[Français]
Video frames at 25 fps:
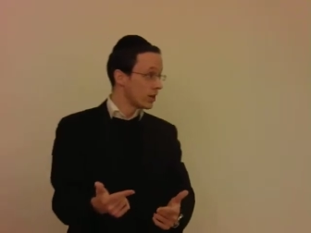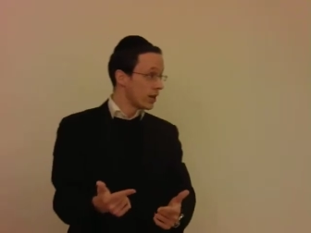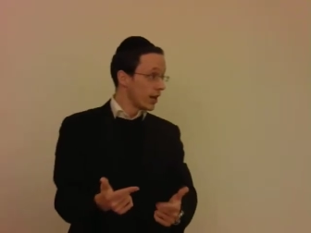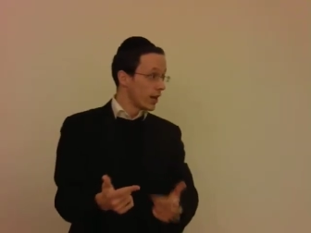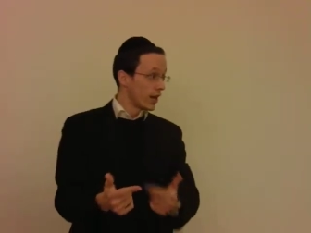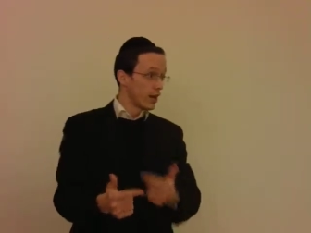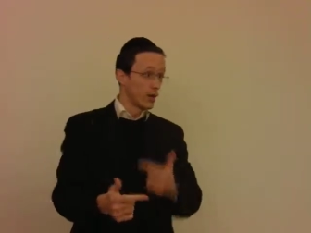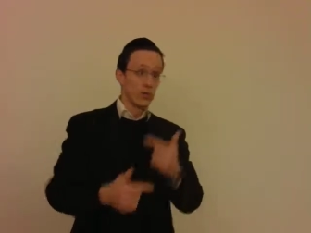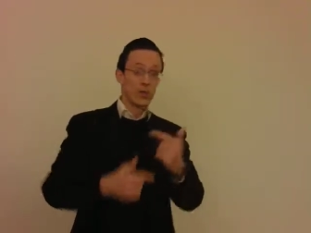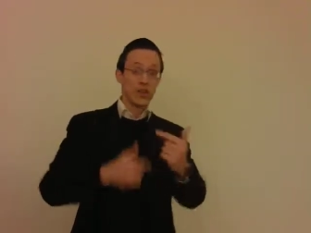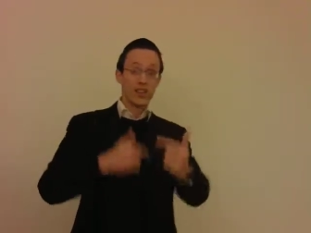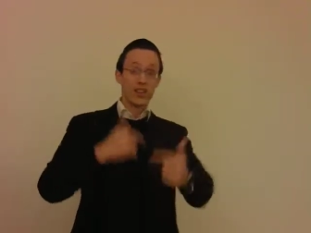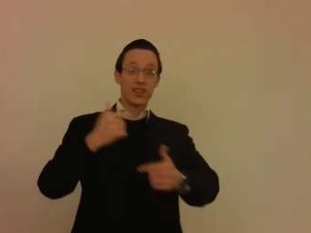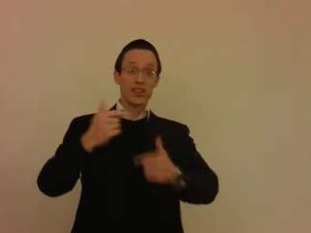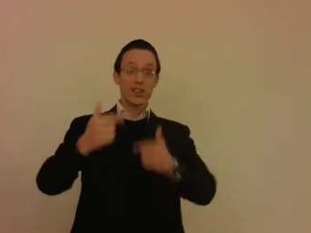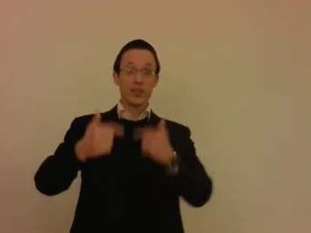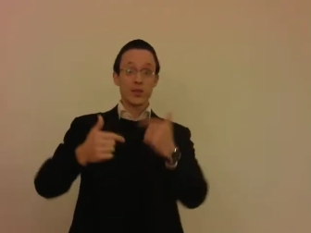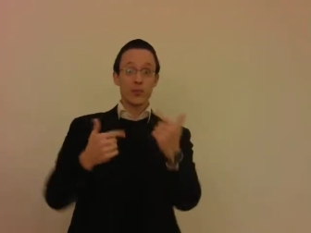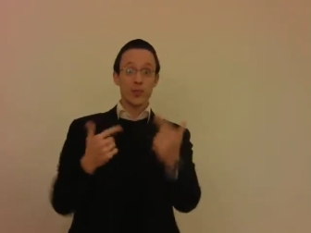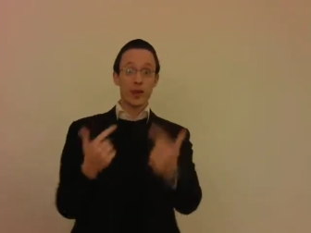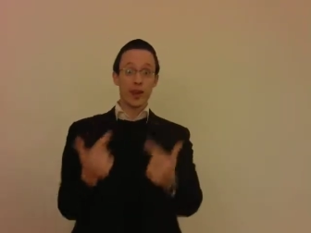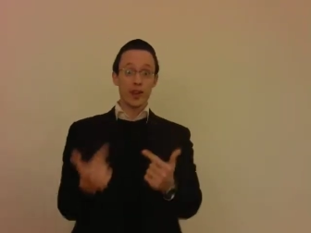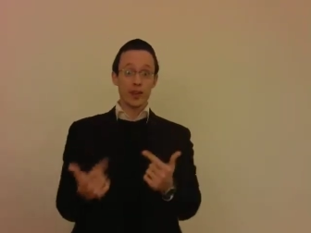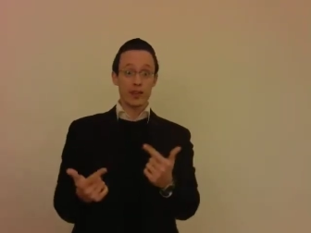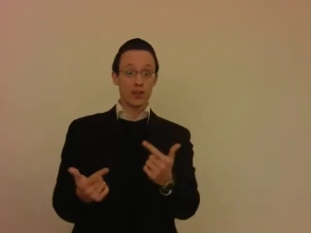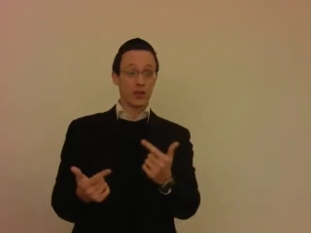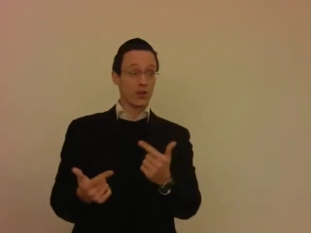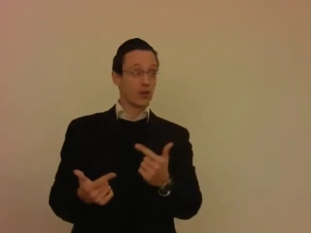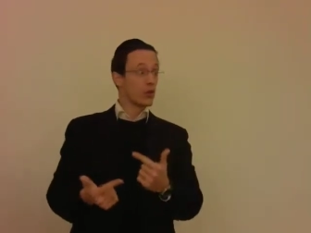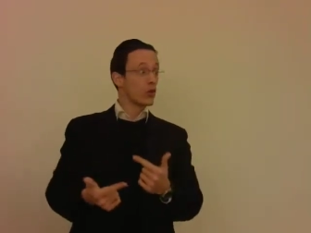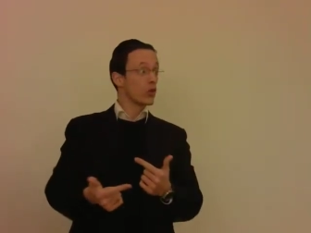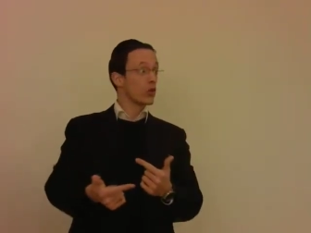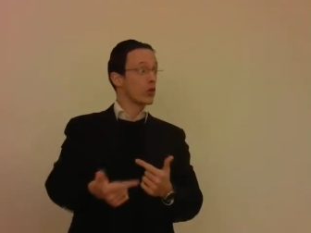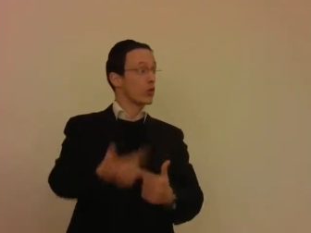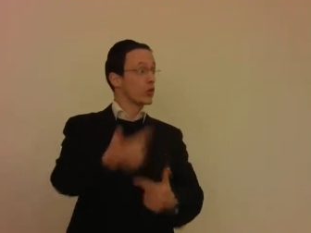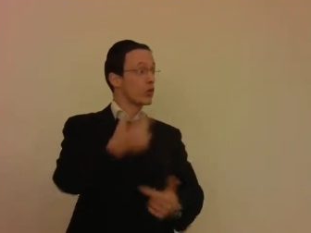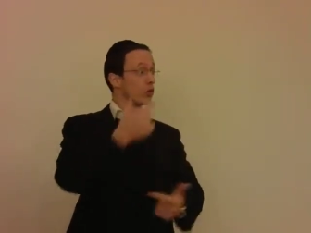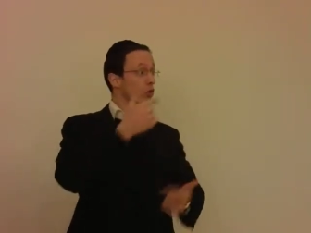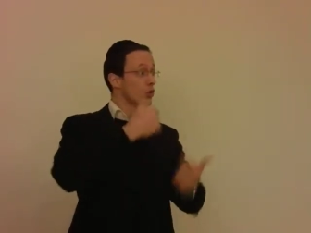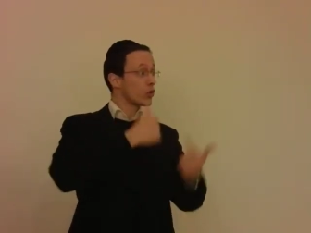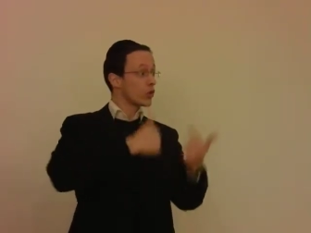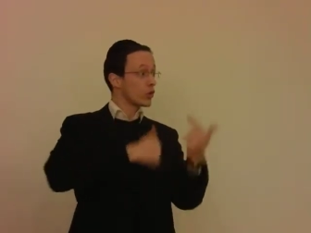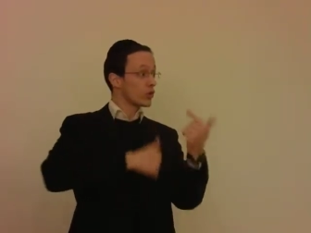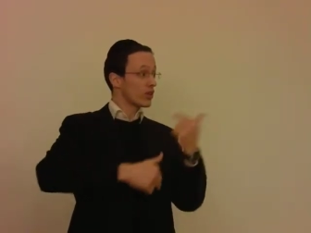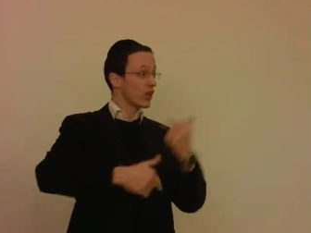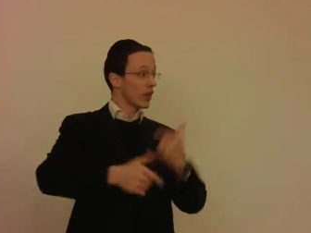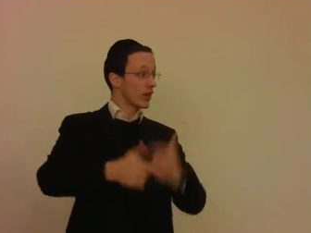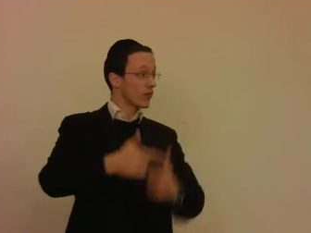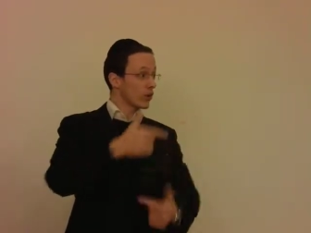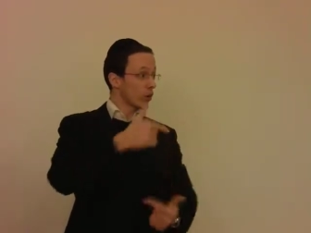Et donc, qu'est-ce qui se passe le,
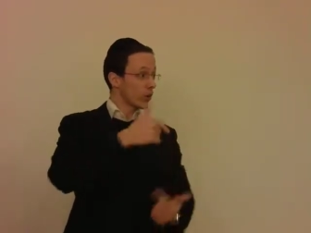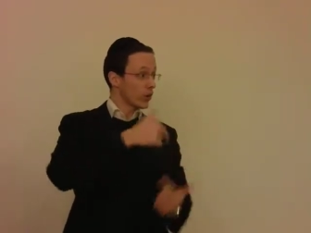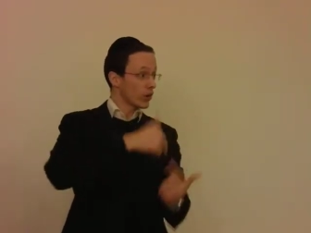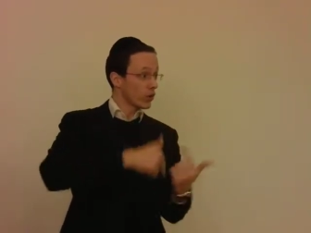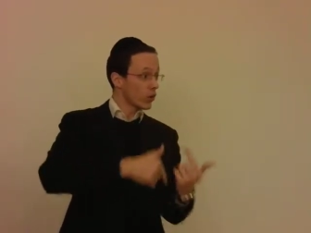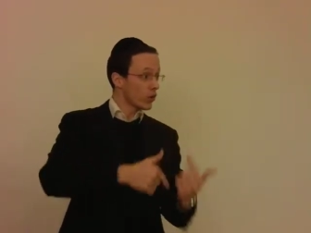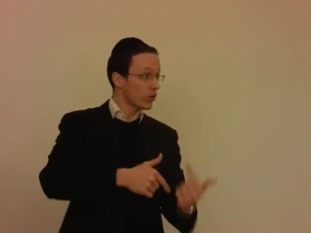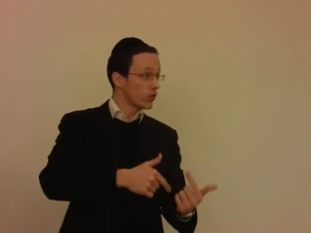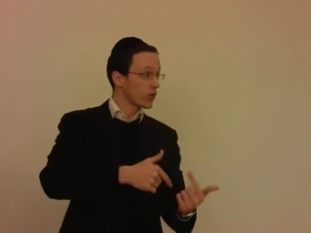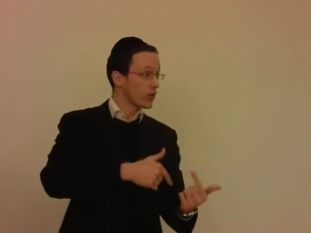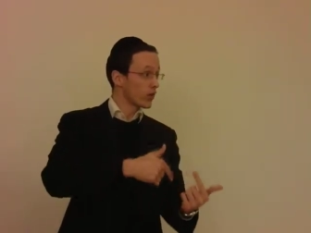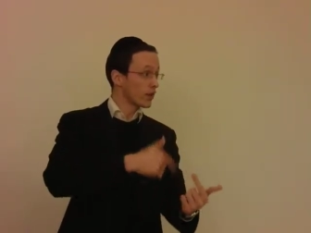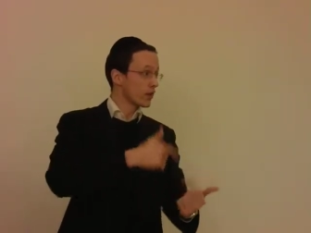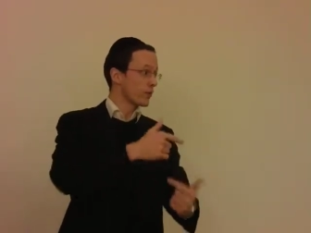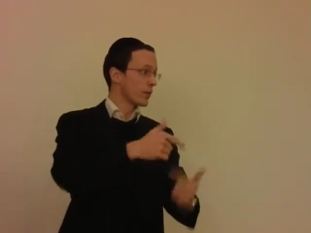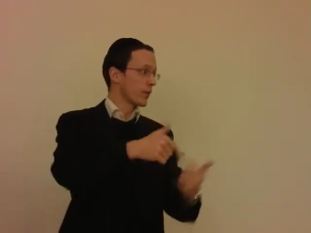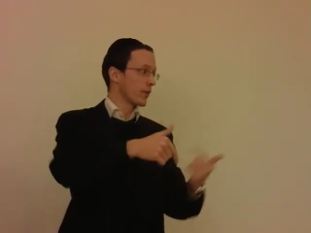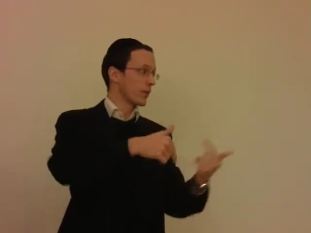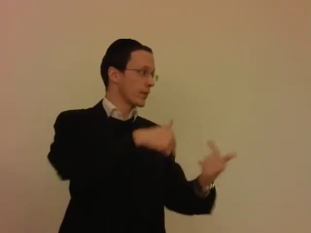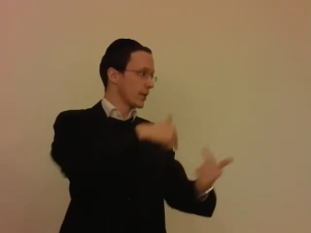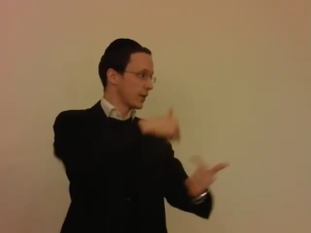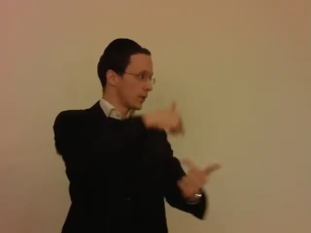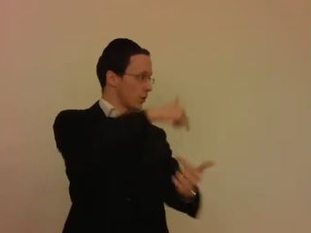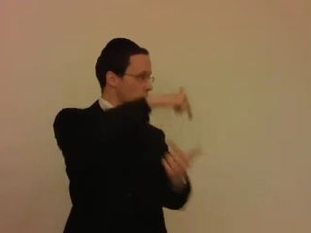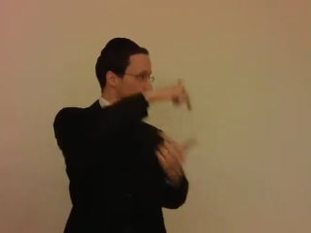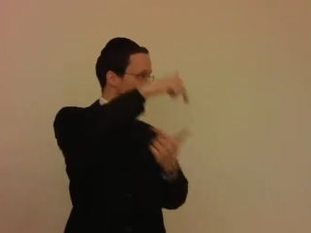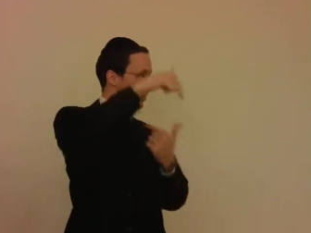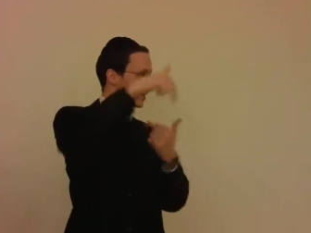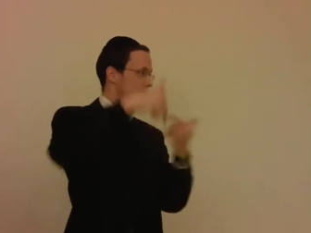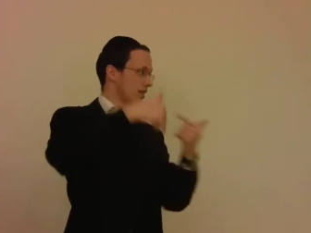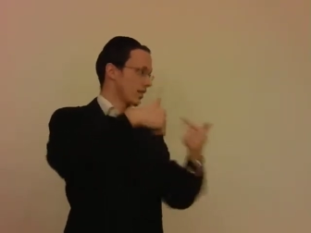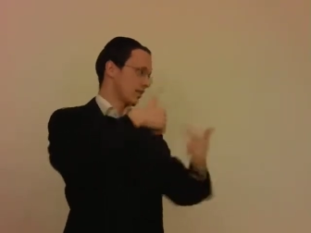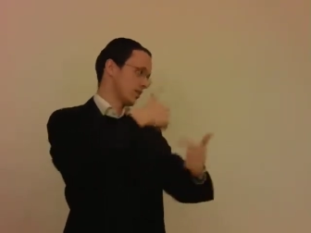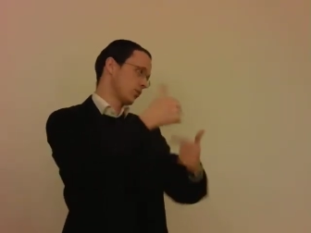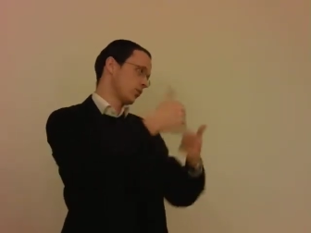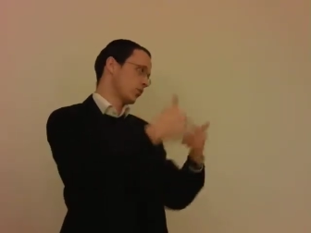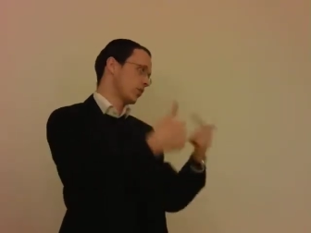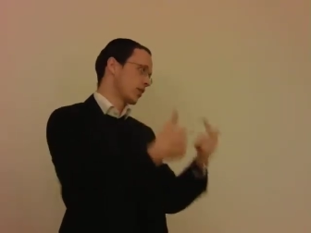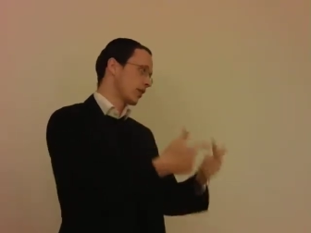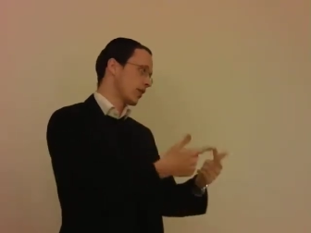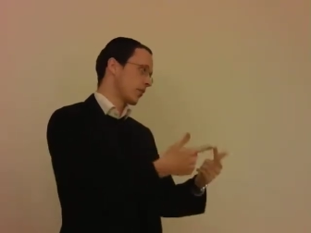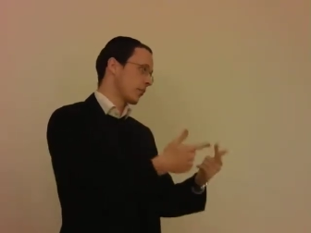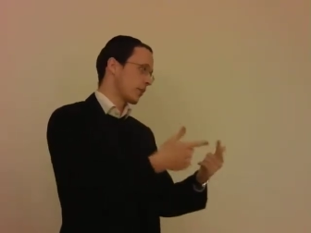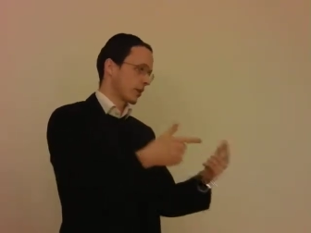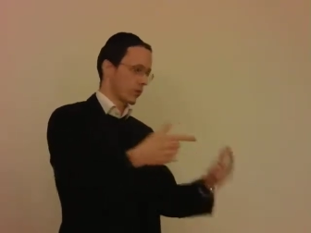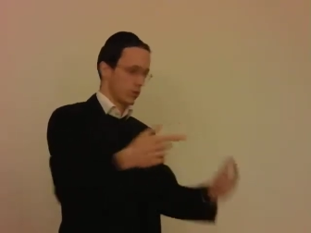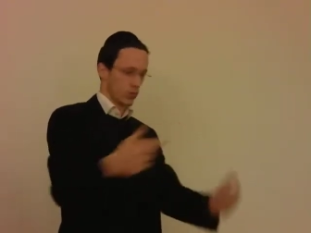serveur, il revient, il dit, bah maintenant, on passe la Souda d'après.